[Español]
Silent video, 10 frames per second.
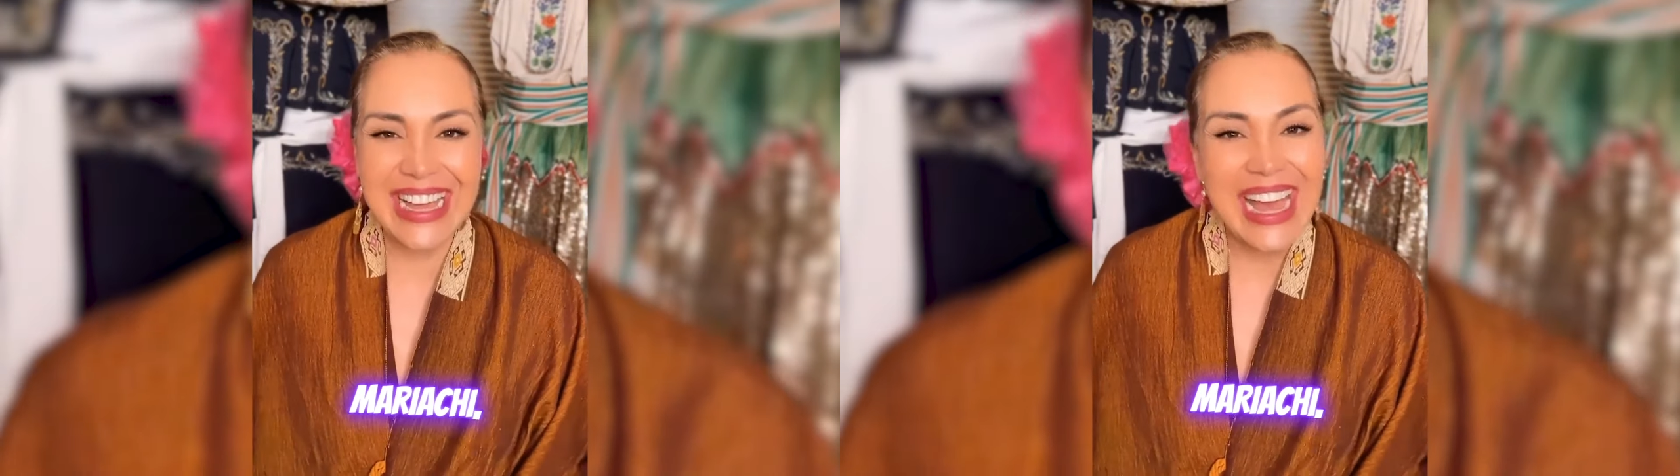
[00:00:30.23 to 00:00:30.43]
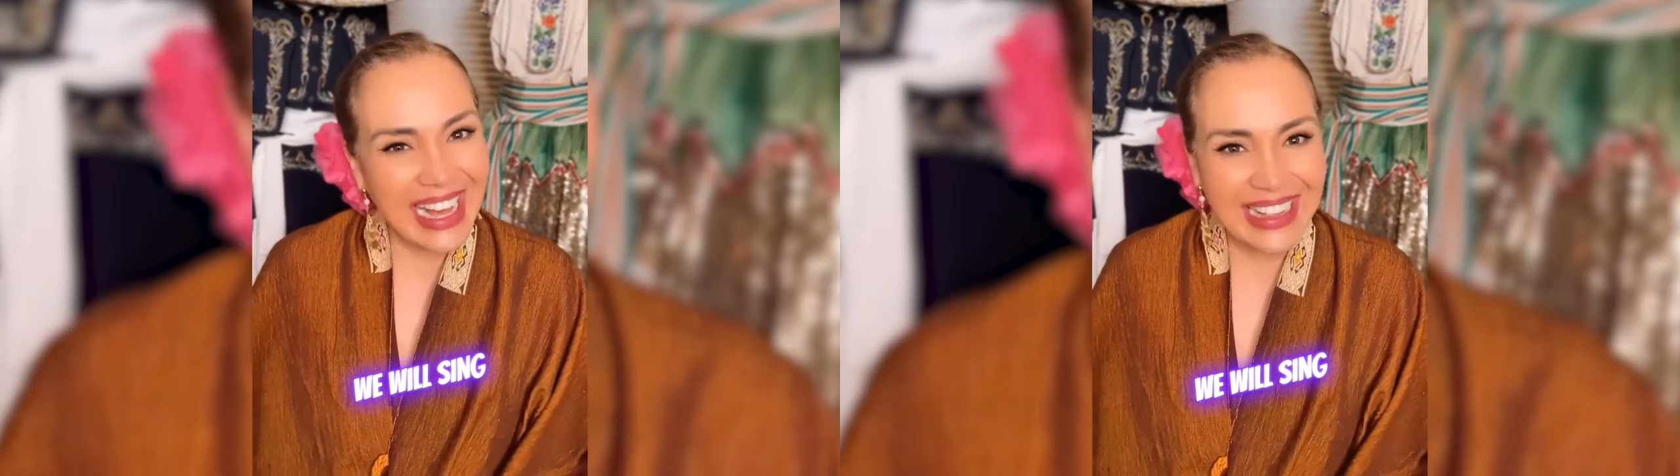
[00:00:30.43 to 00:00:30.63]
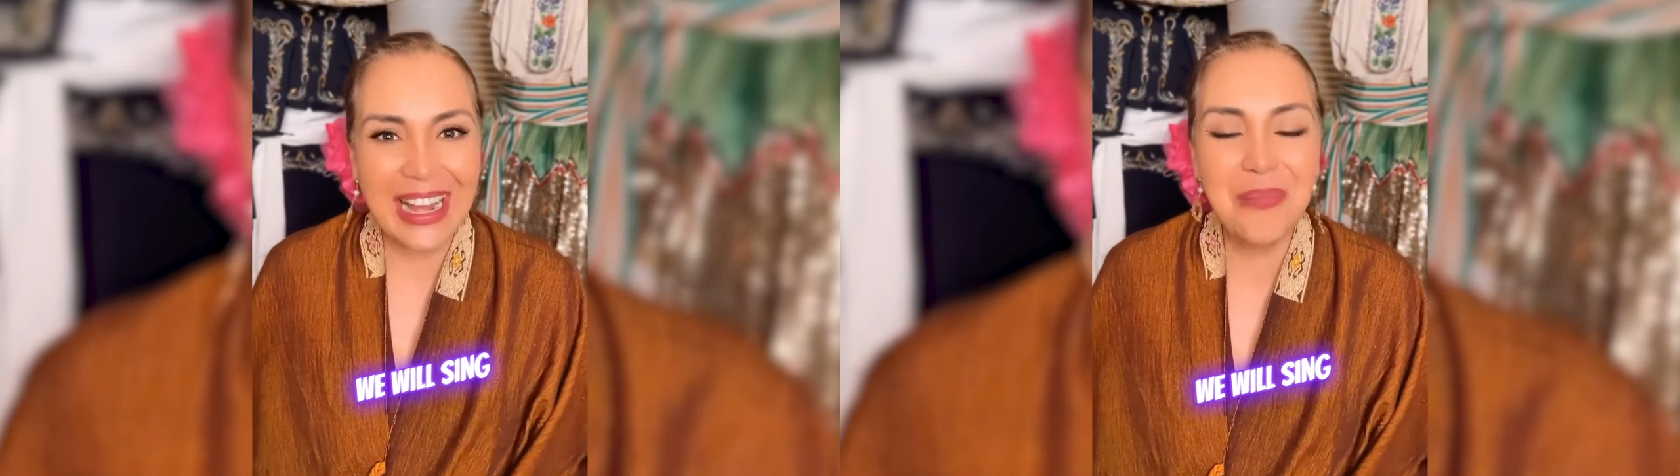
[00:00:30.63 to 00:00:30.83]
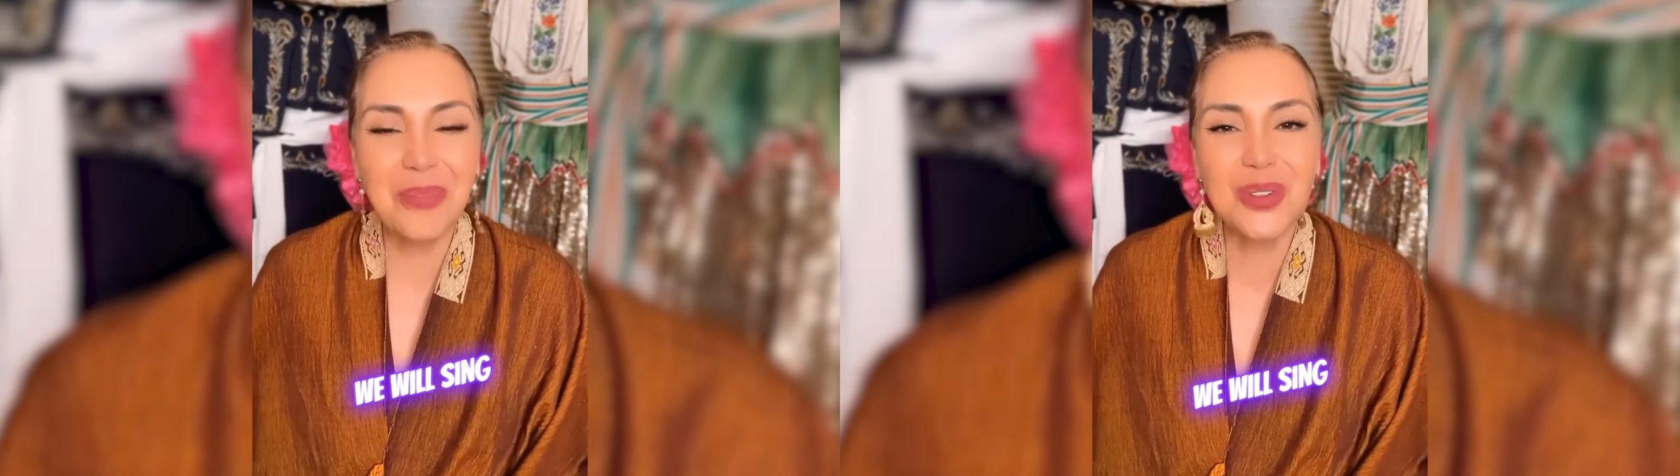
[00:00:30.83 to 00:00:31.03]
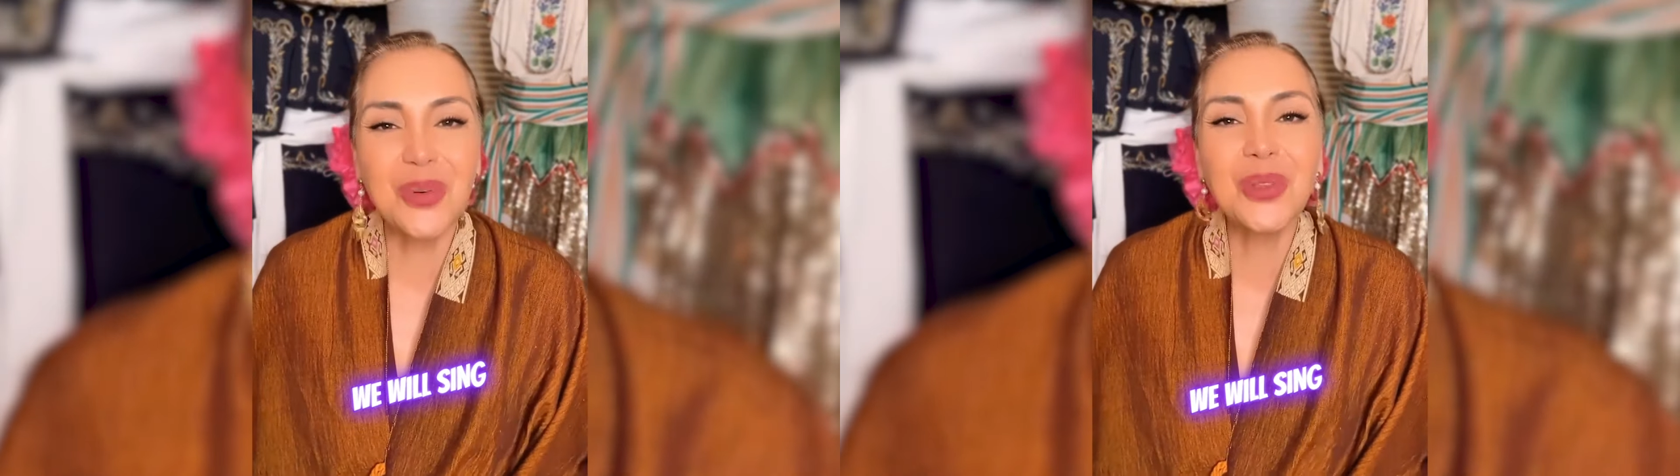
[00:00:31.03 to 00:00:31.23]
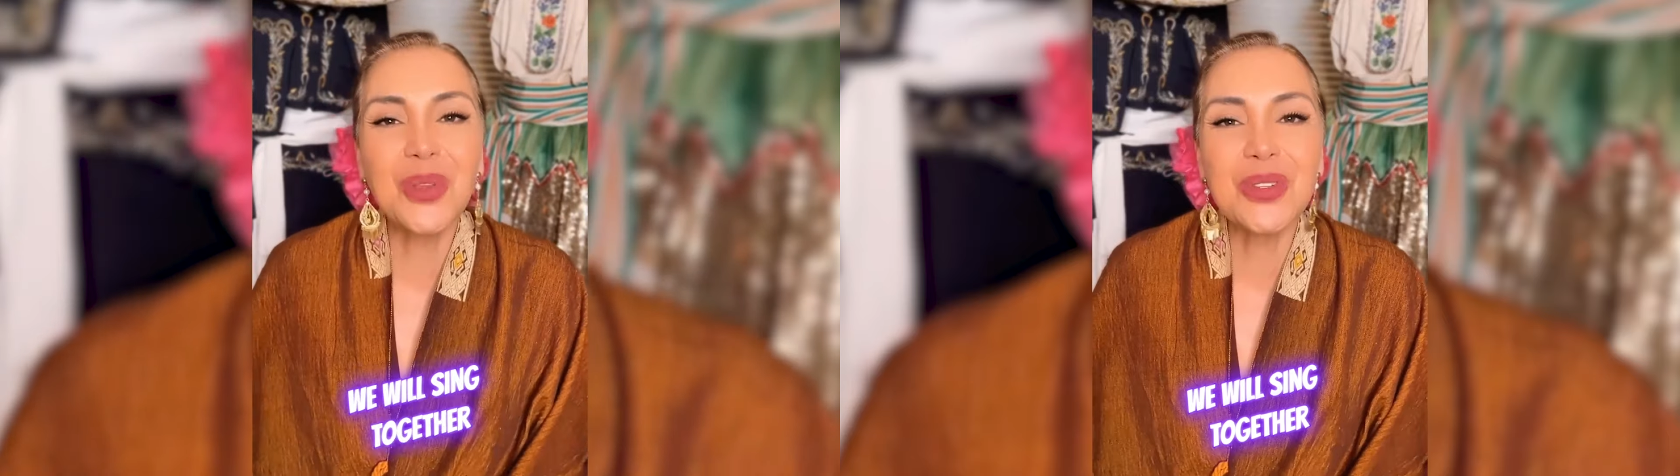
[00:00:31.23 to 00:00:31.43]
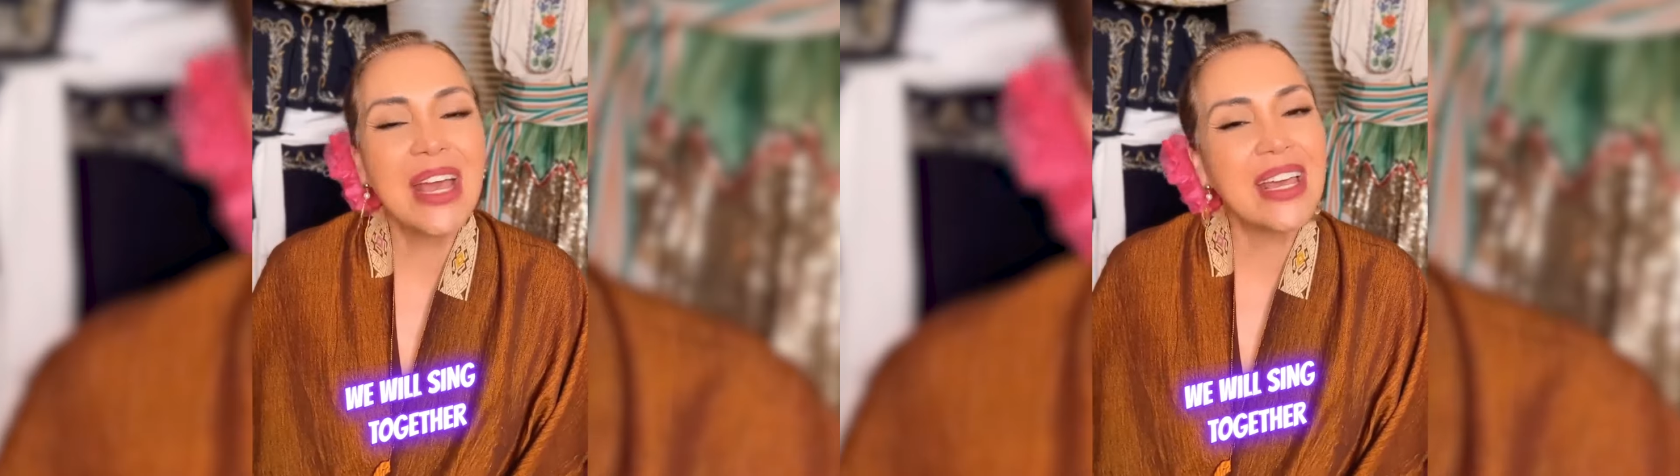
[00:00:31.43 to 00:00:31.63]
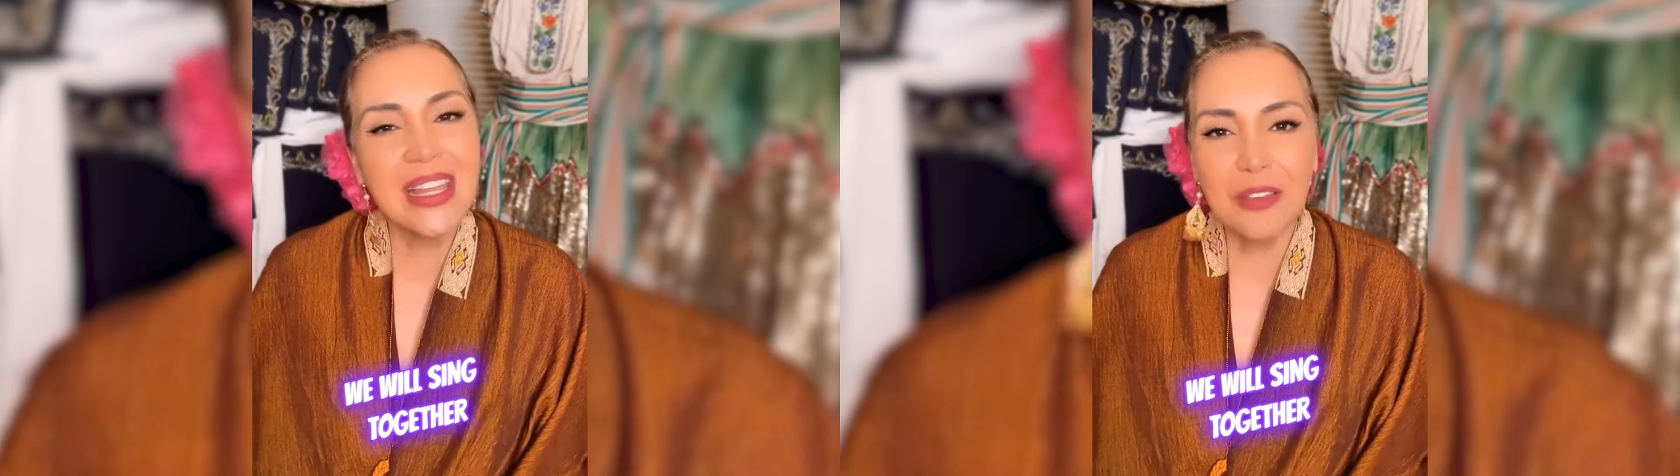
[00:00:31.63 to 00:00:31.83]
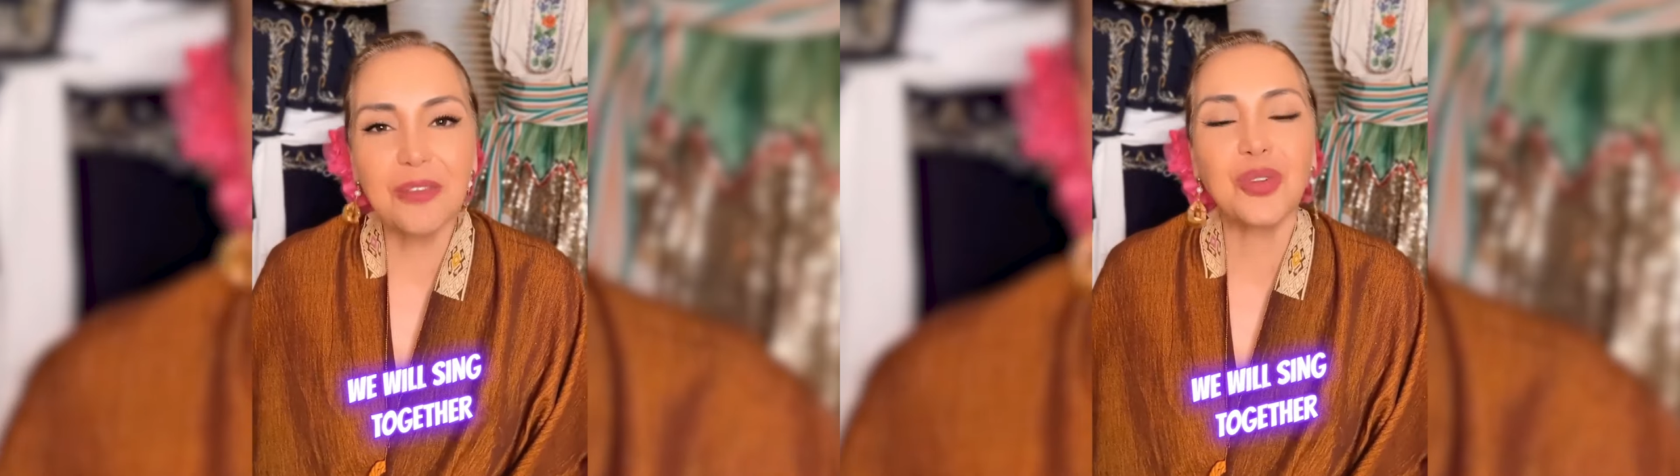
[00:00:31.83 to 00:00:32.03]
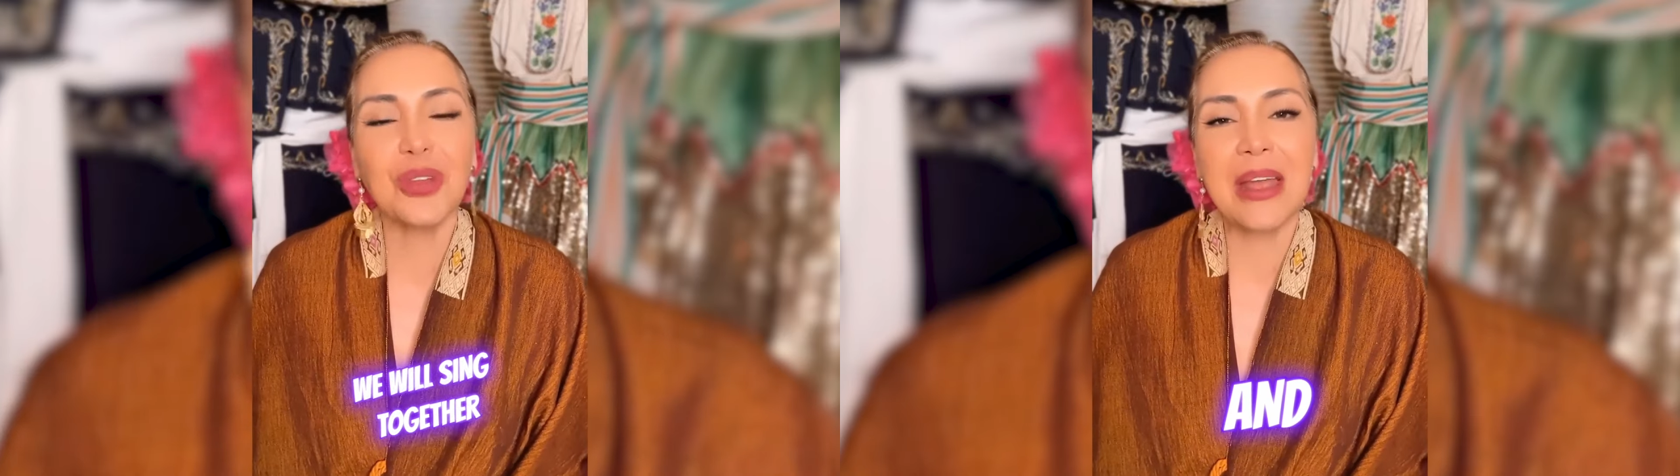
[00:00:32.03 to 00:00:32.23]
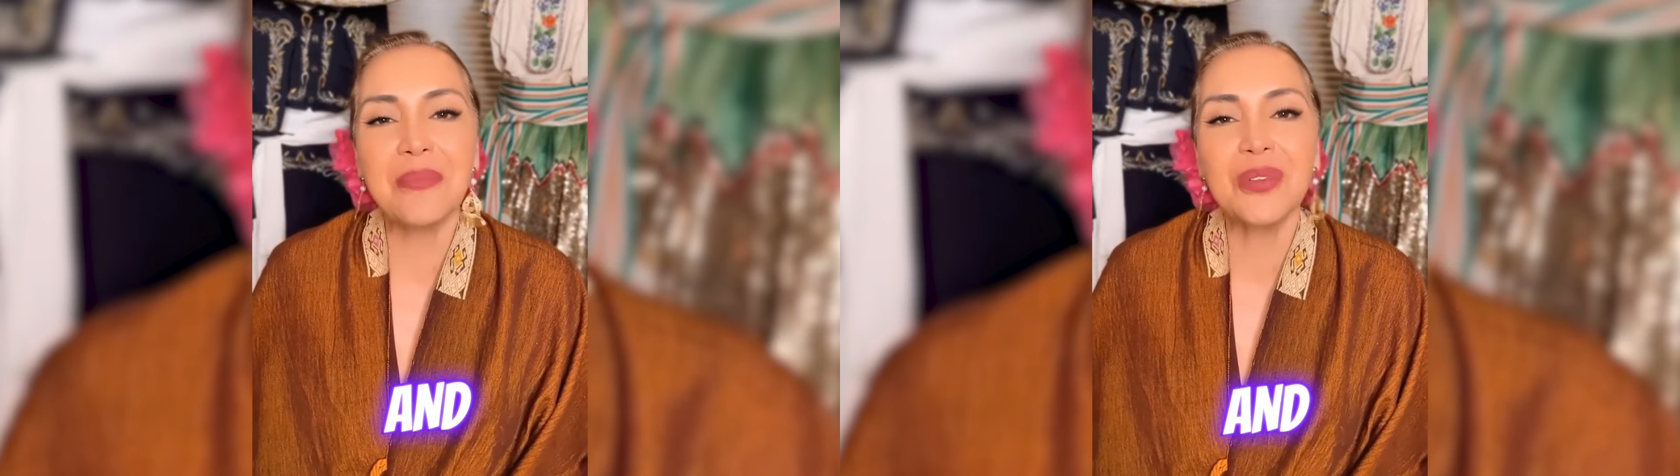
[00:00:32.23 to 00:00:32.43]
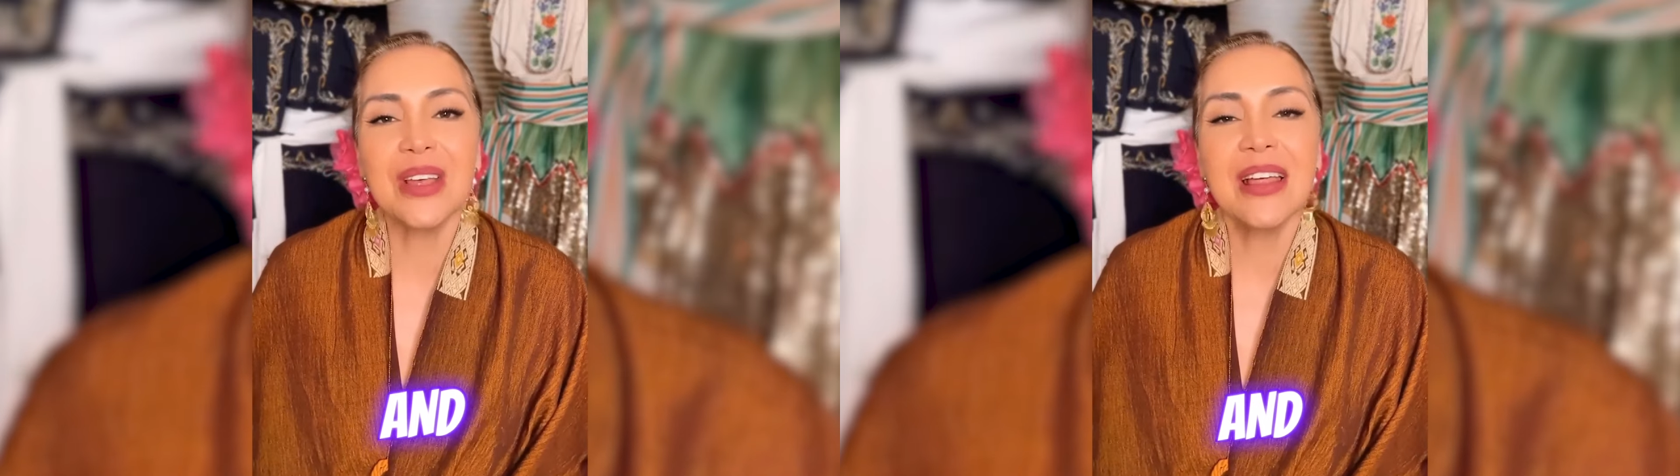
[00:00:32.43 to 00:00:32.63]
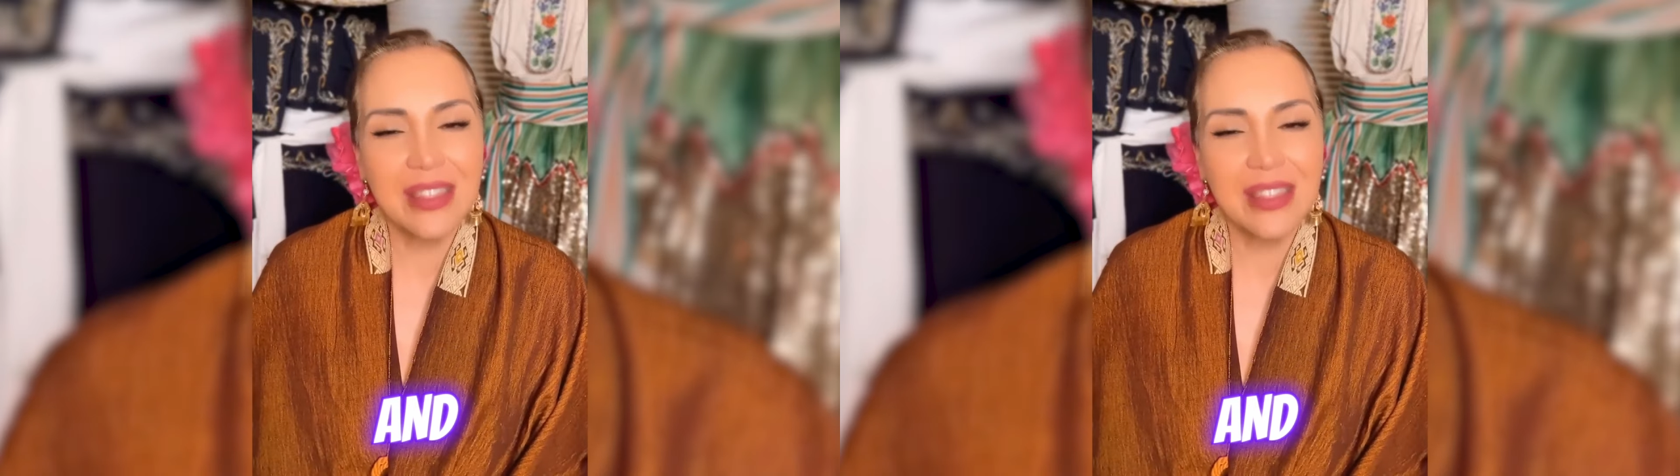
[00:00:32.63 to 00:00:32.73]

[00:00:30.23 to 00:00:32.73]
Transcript: Cantaremos juntos y disfrutaremos